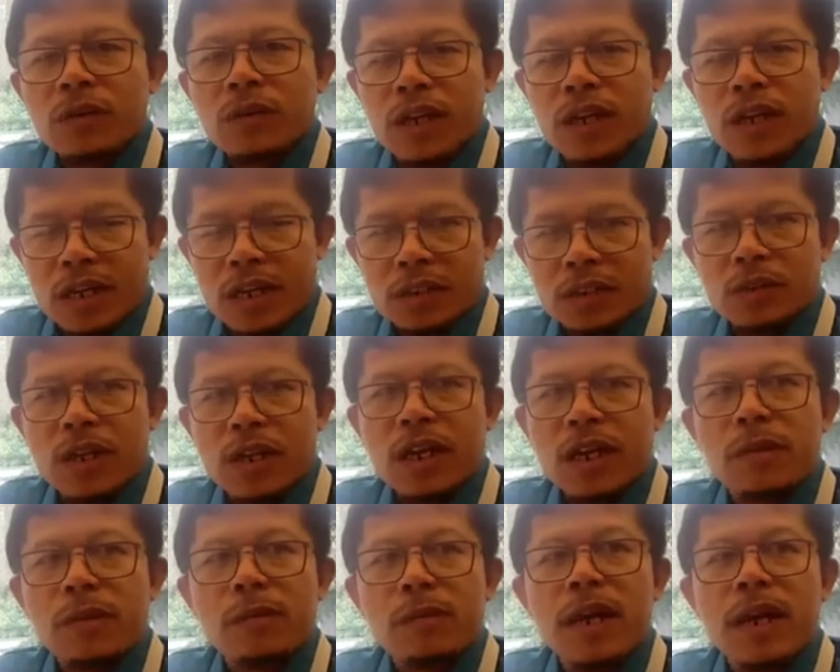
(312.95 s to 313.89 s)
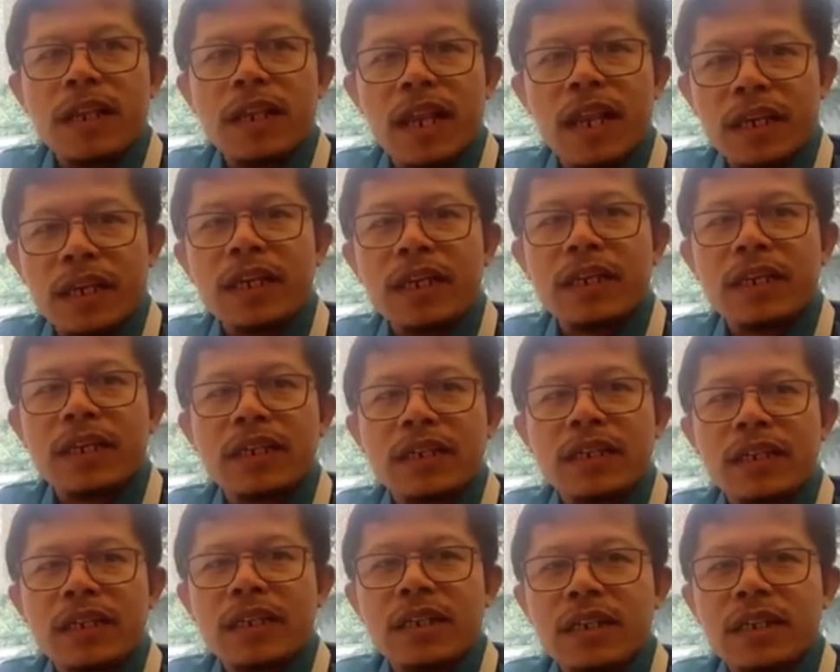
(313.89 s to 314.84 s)
udah sudah kembali lagi ke
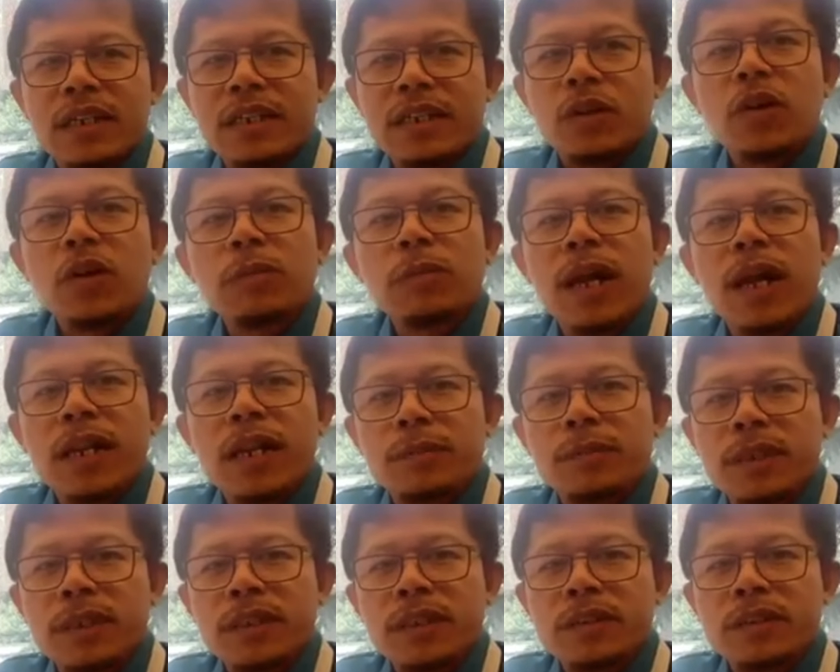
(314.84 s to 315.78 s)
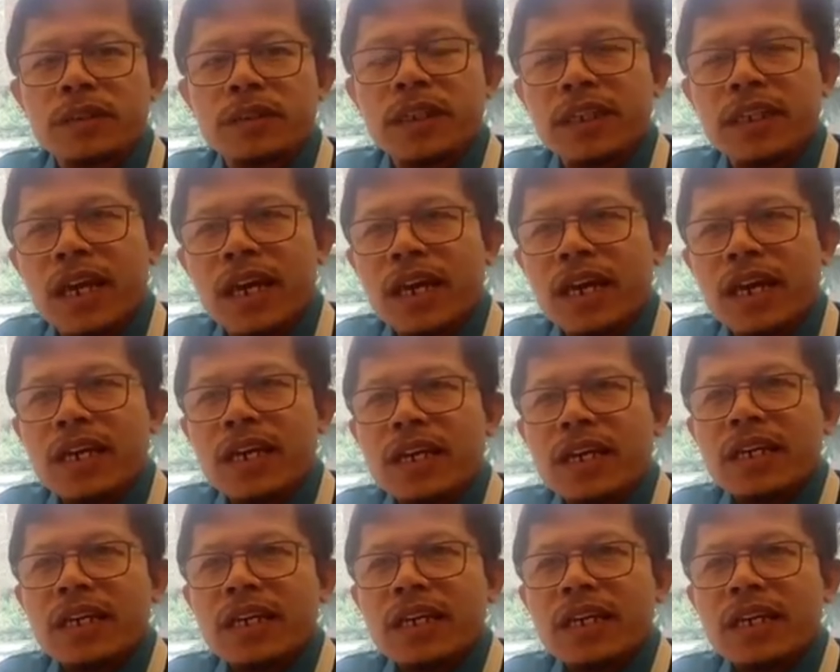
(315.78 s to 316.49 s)
normal begitu sehingga